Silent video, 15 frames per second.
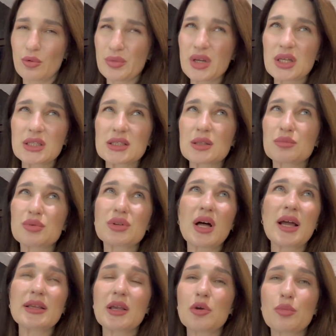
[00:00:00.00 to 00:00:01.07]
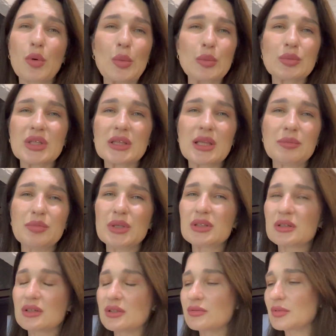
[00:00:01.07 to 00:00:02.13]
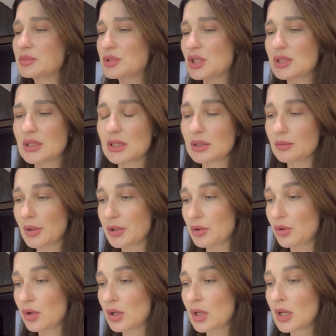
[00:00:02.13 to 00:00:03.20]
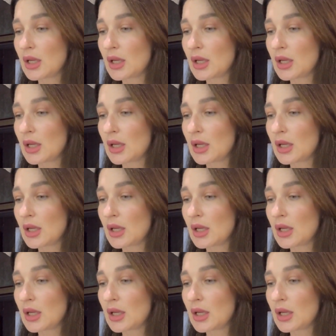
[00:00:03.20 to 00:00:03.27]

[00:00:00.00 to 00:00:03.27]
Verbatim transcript: У меня когда-то была, я ее, по-моему, не добила, вообще это не мое.